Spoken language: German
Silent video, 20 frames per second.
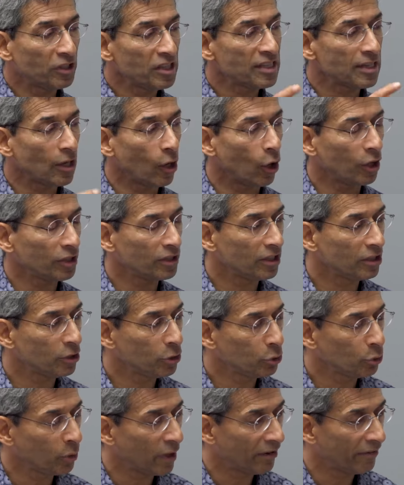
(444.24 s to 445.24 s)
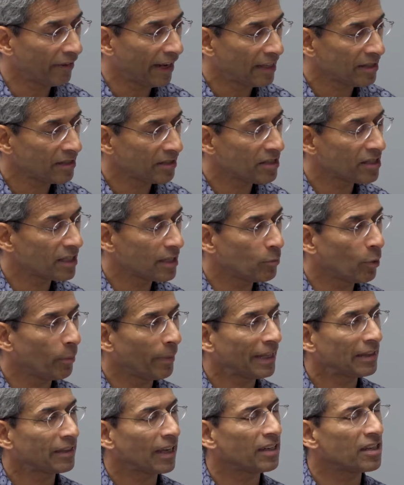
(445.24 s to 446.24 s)
diese Leute, die du erwähnst, ist im
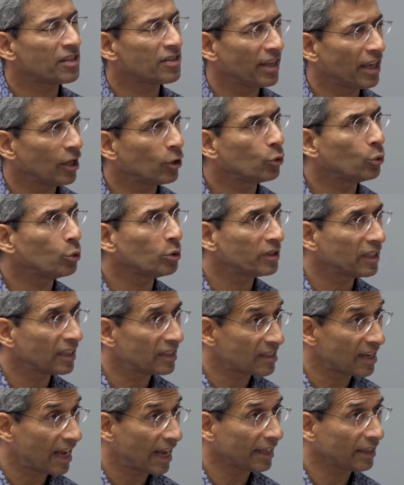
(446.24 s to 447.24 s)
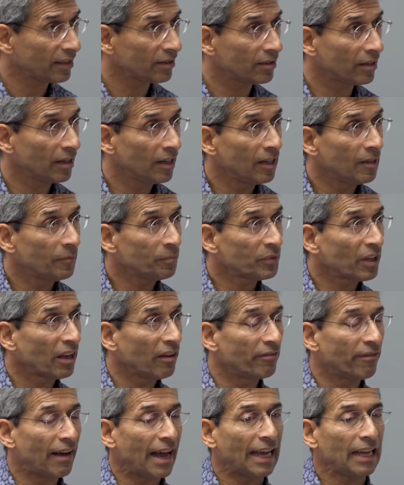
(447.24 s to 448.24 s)
Moment eine sehr gute Zeit,
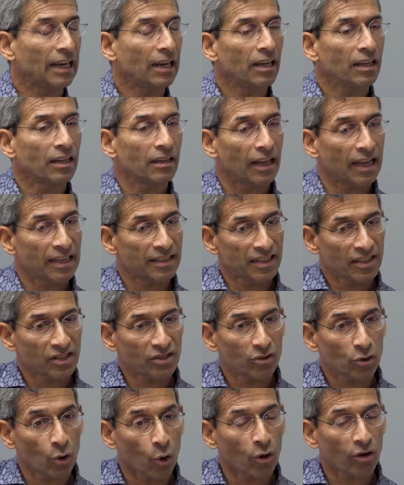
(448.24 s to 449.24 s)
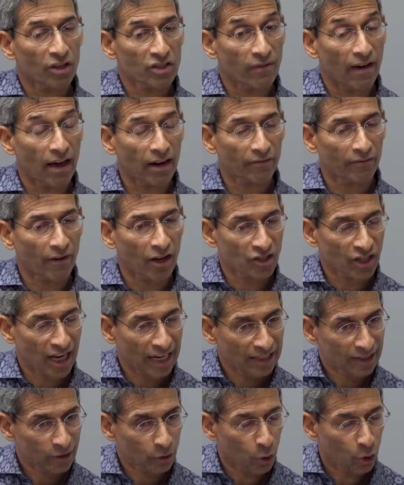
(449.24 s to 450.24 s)
mhm. weil es ist noch, es war
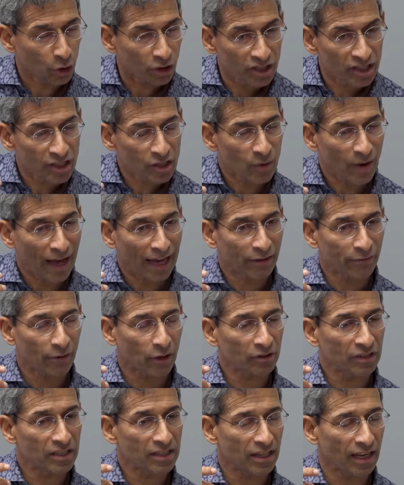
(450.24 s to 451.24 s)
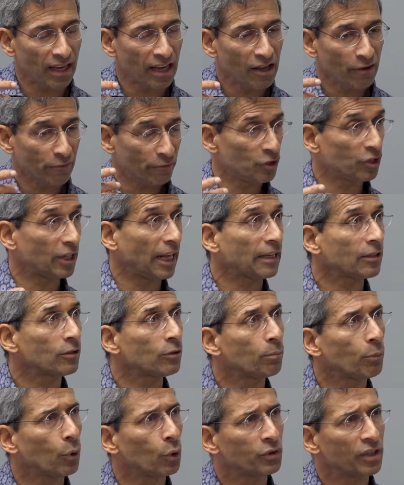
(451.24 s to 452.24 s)
wahrscheinlich noch nie so einfach, diese
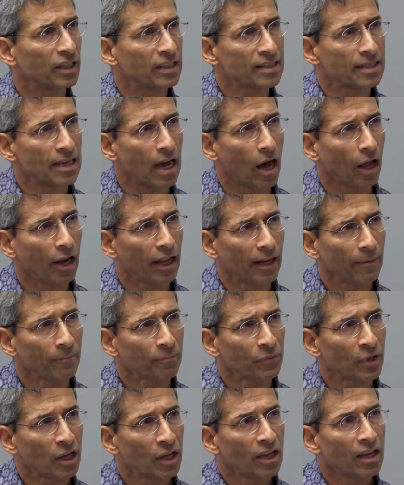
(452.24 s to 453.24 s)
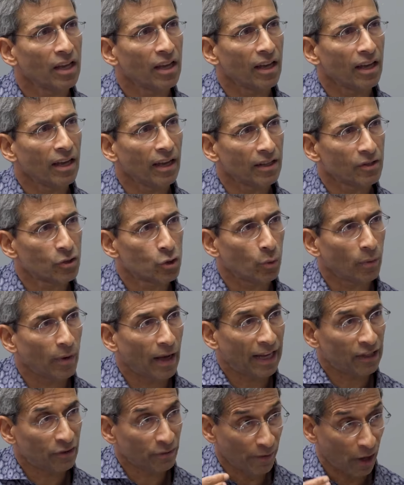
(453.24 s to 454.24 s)
versteckten Potenziale zu
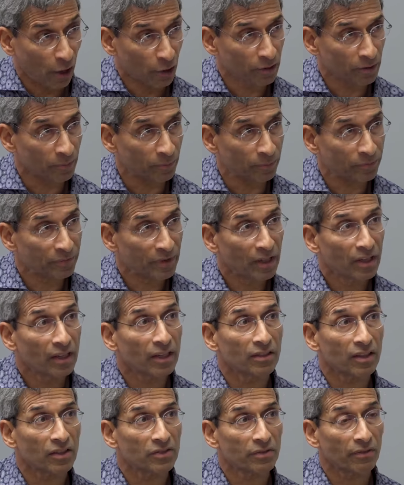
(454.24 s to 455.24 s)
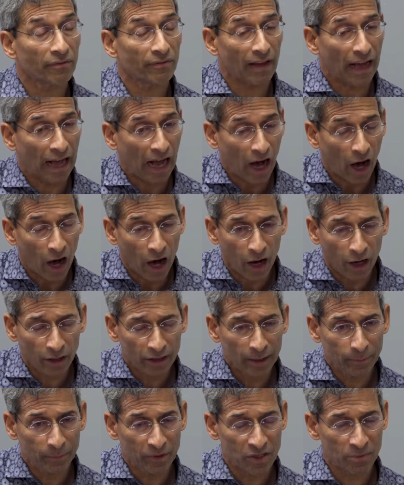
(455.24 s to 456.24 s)
entfalten. Mhm. Das A
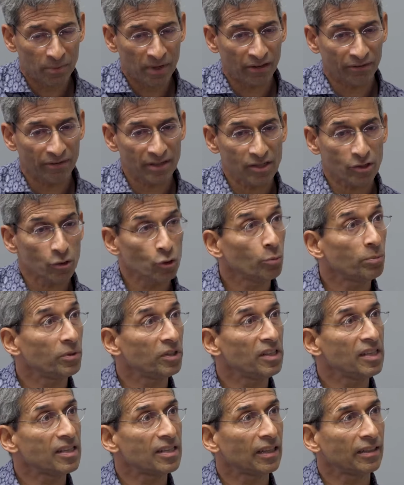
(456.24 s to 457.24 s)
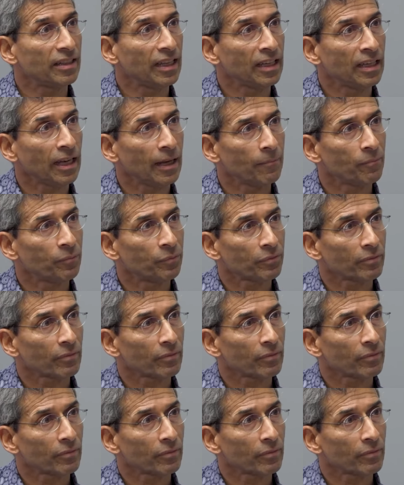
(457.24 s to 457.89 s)
gibt es mehr Wissen über diese Dinge